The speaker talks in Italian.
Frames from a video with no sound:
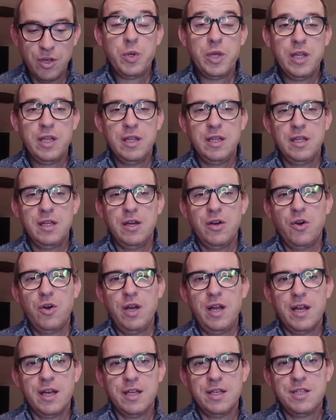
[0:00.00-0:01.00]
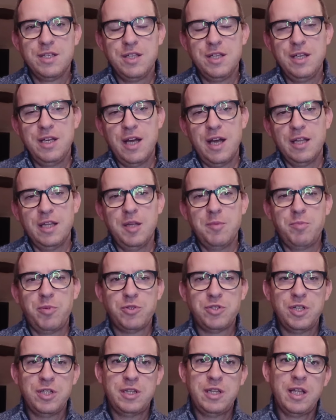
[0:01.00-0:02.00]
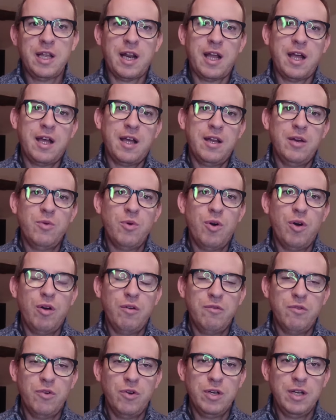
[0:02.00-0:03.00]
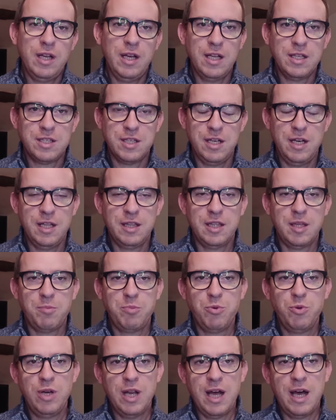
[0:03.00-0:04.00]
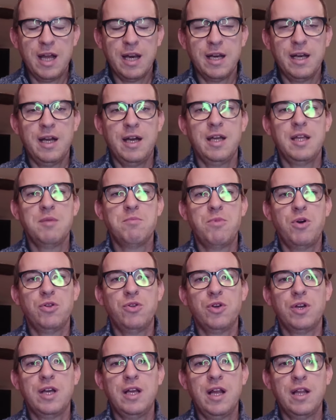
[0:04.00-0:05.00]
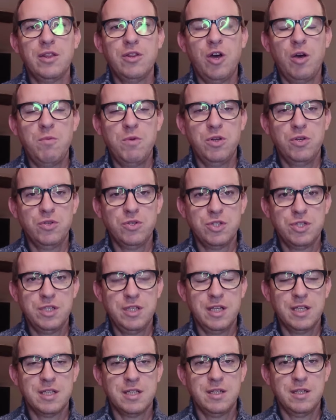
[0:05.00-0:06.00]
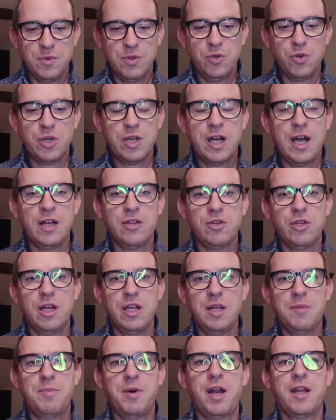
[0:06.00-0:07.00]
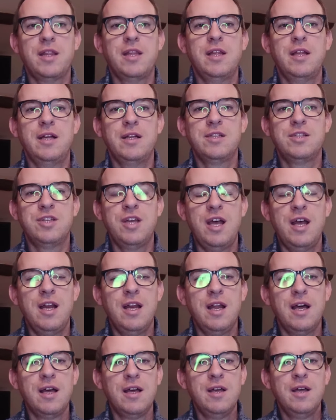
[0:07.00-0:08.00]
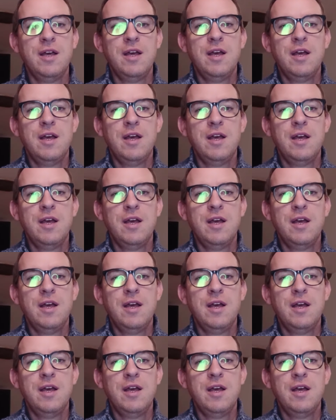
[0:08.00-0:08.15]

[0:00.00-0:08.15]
quindi o la regina depositerà l'uovo nella celletta più larga in modo che l'addome non sia toccato dalle pareti della cella